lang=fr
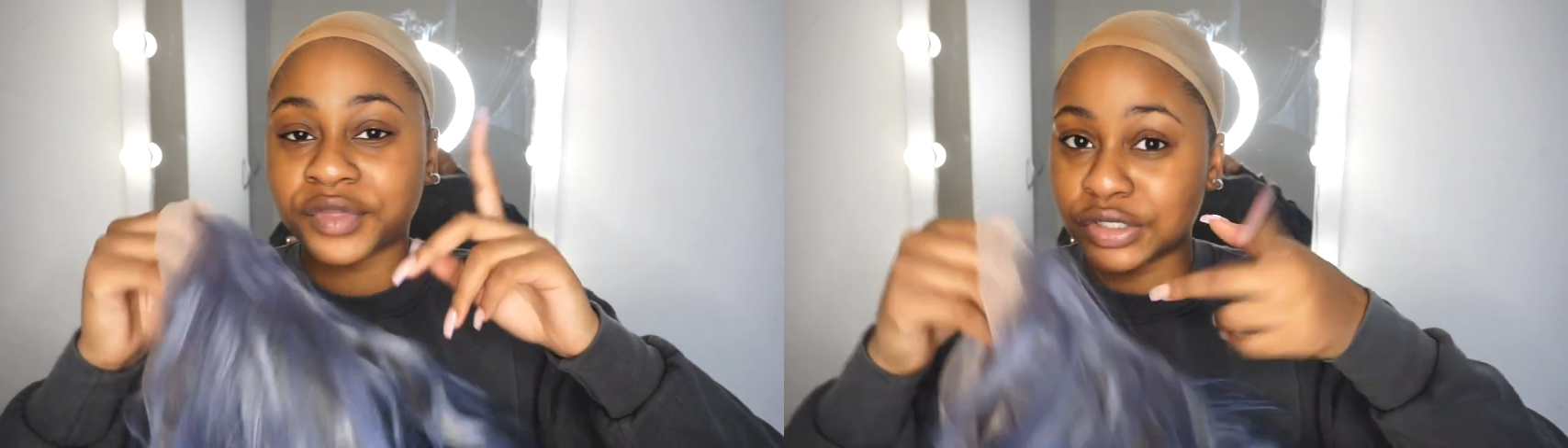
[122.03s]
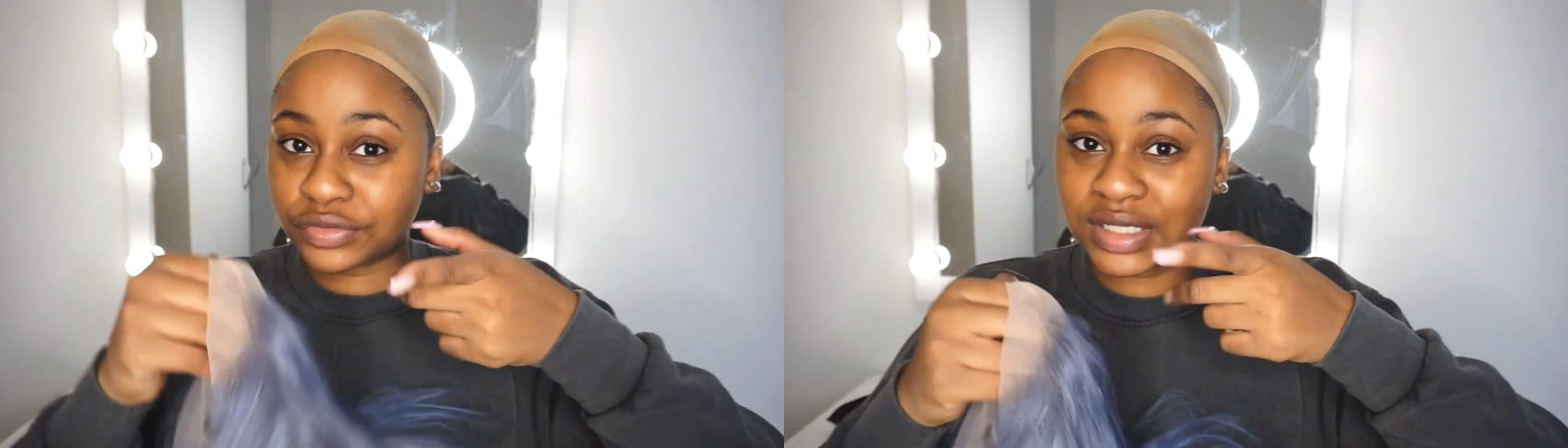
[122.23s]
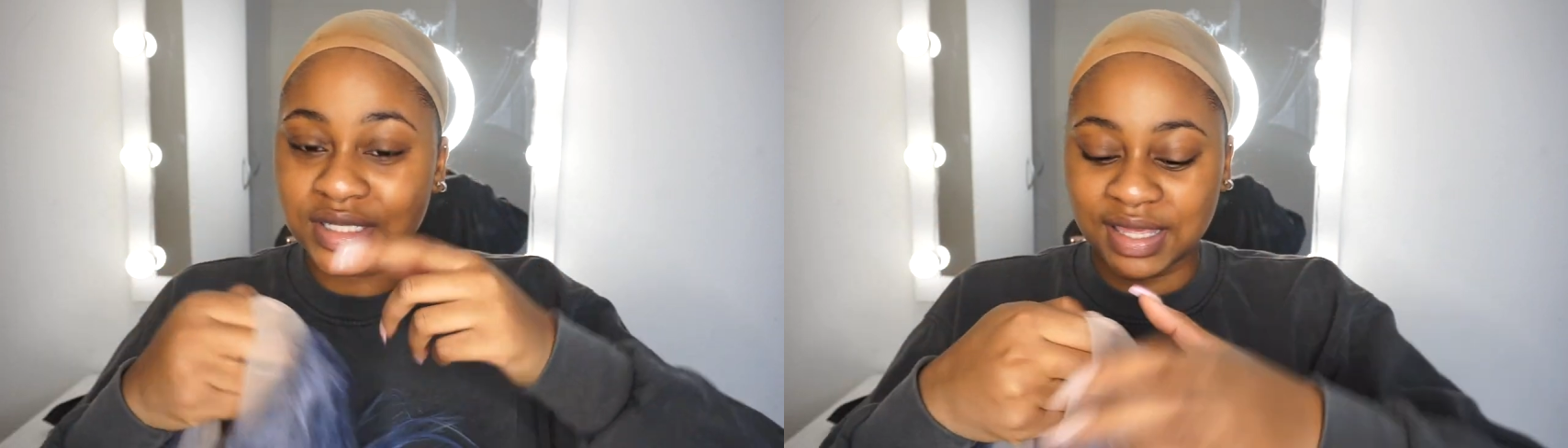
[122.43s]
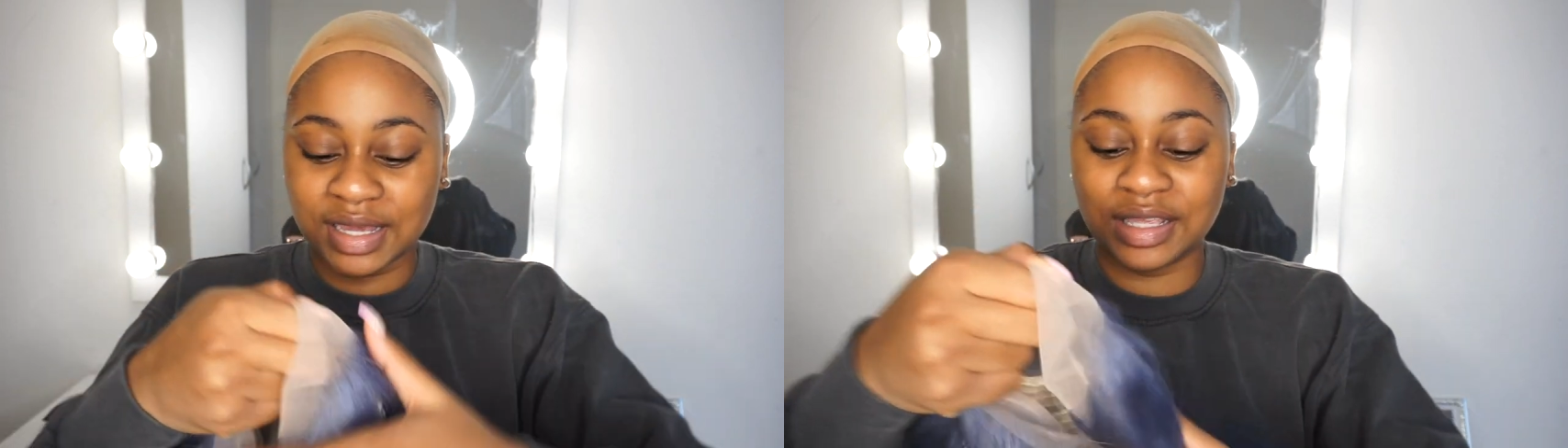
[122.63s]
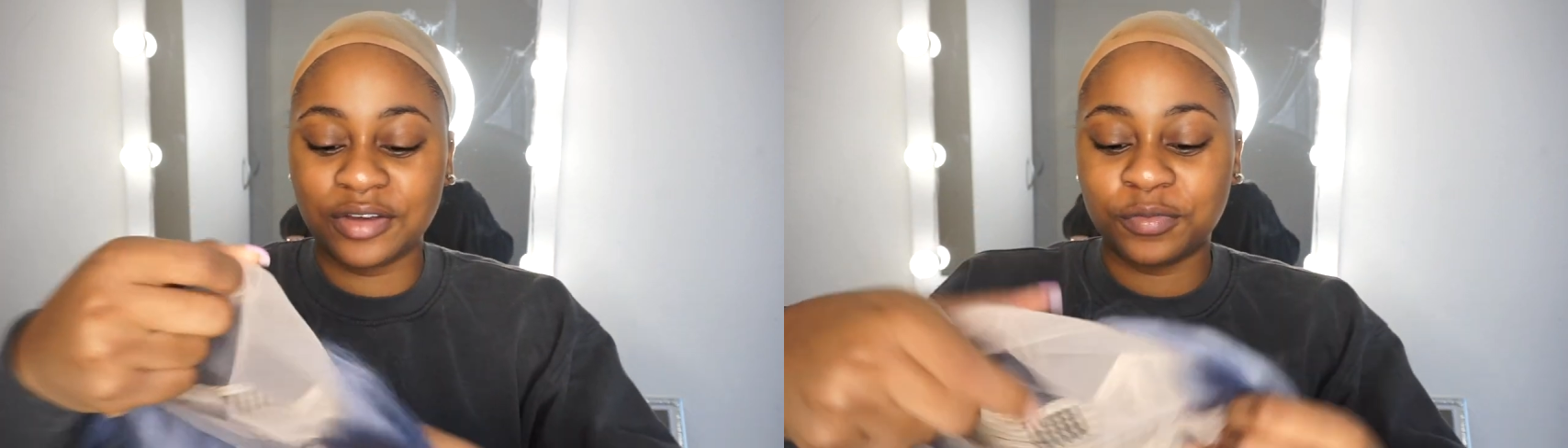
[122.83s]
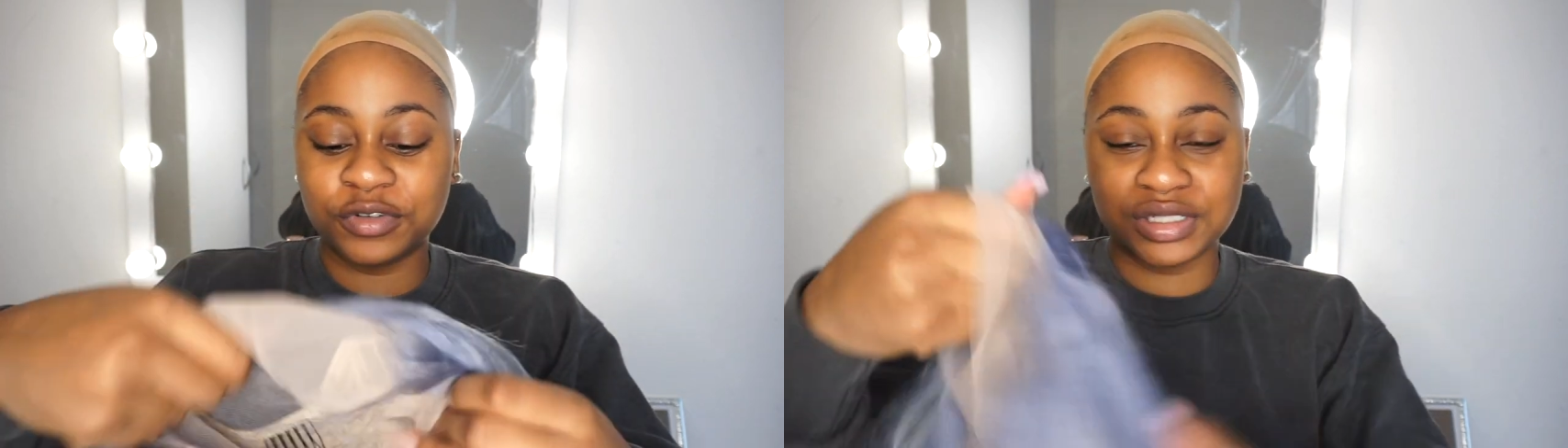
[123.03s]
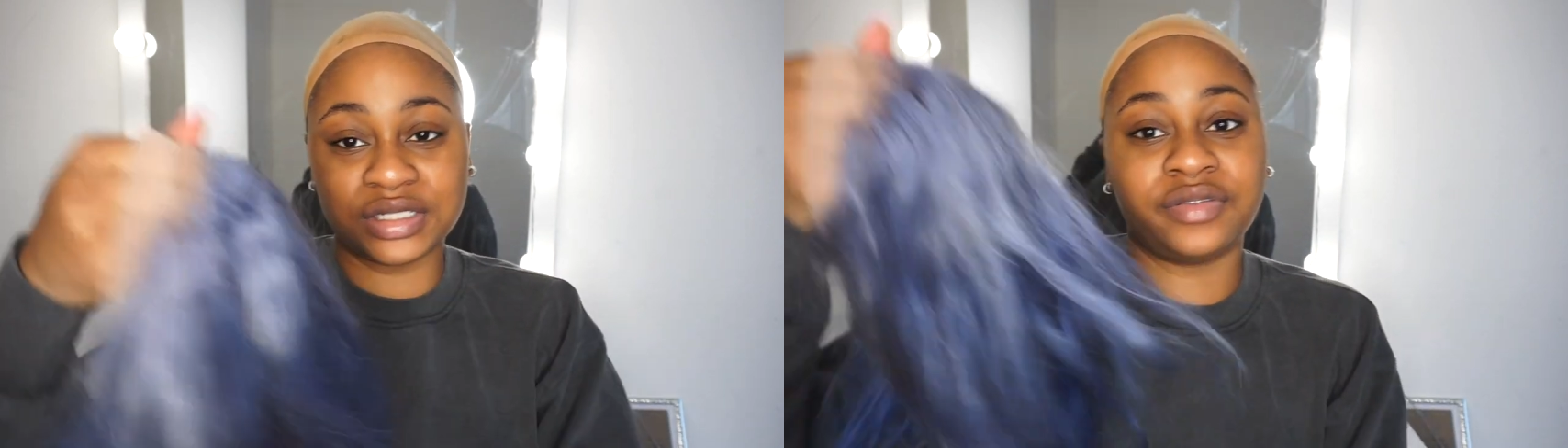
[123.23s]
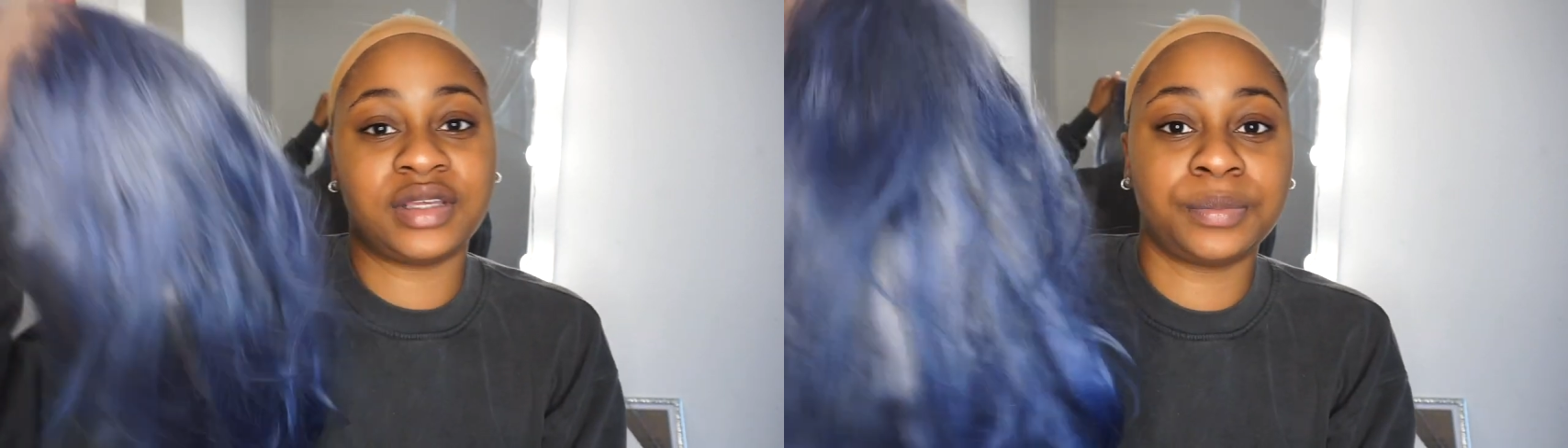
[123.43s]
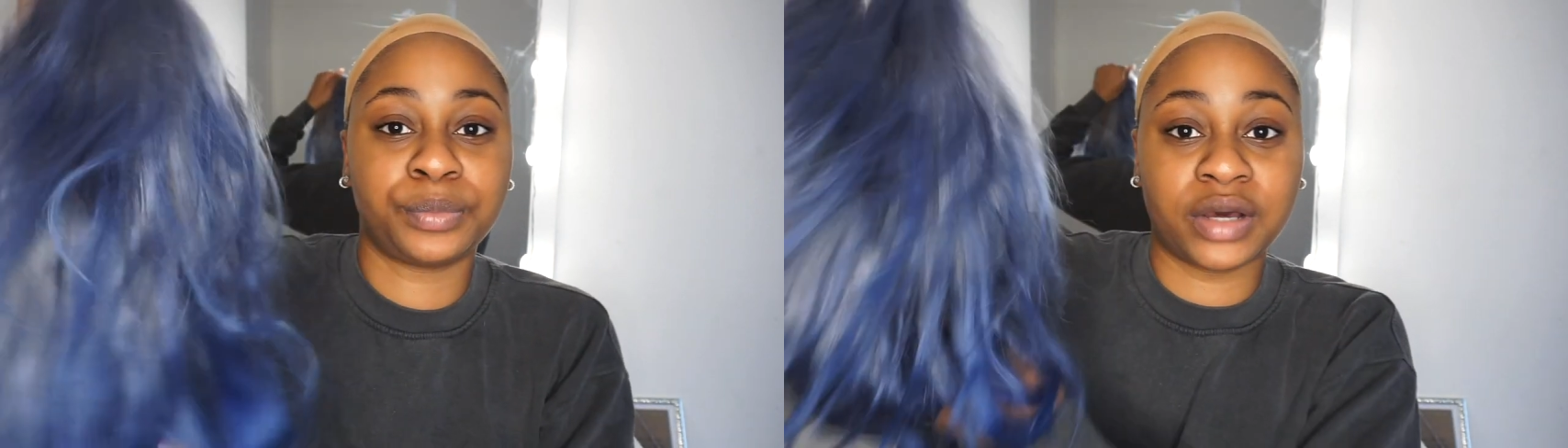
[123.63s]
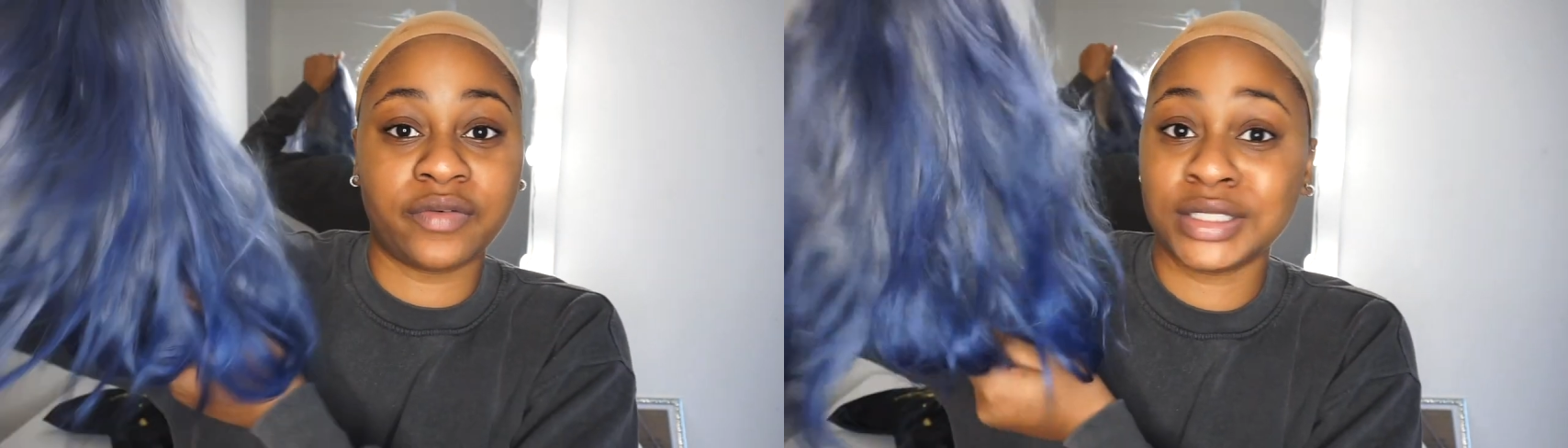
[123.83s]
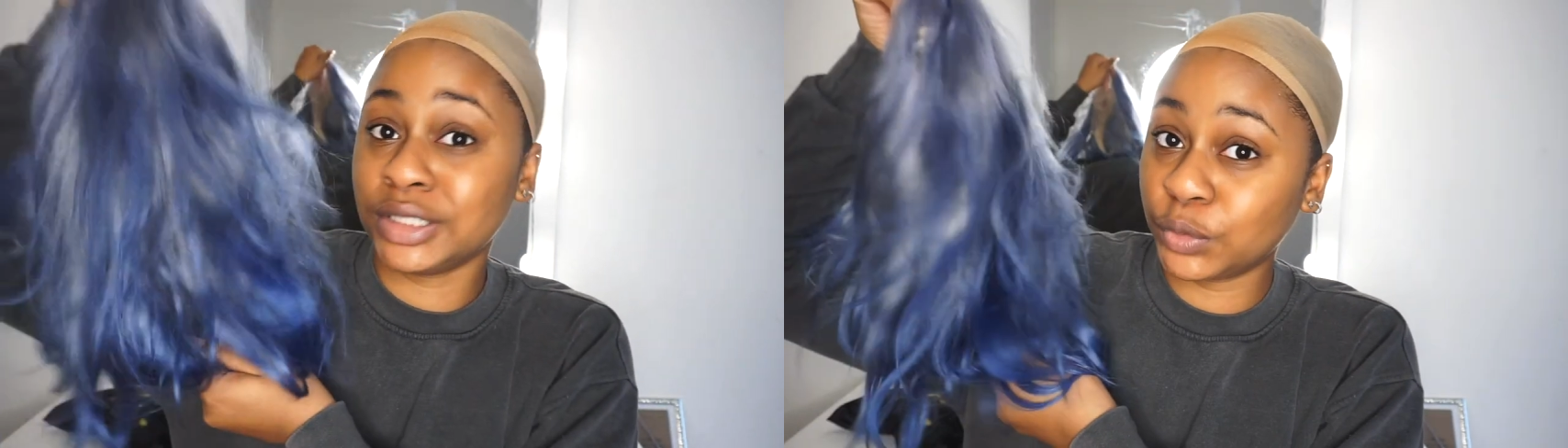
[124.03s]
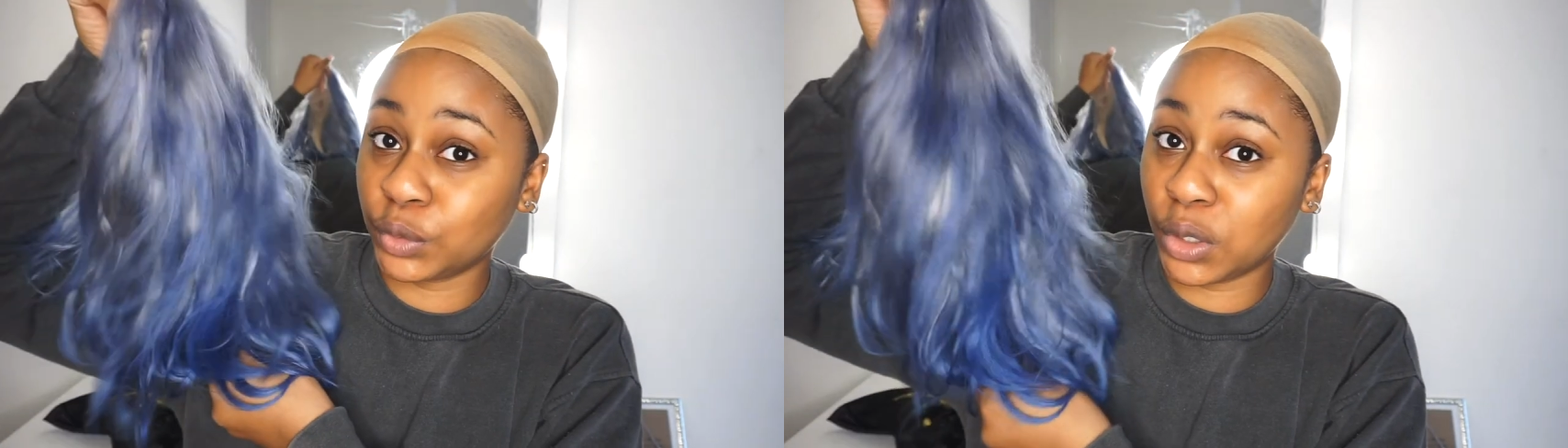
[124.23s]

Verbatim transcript: je vous laisse regarder comment j'ai fait pour avoir cette couleur.